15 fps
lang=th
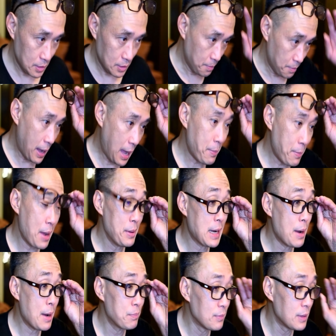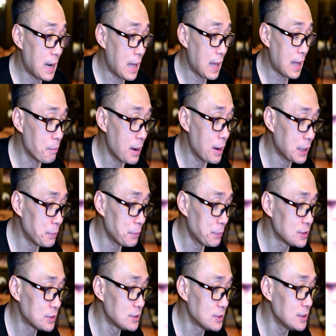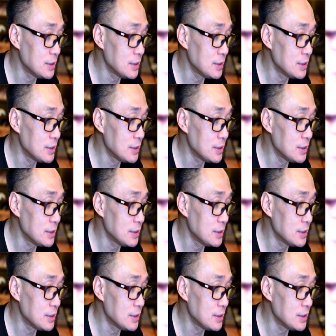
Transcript: ภาพหายไหมครับหลังไมค์กันมาหน่อยสิ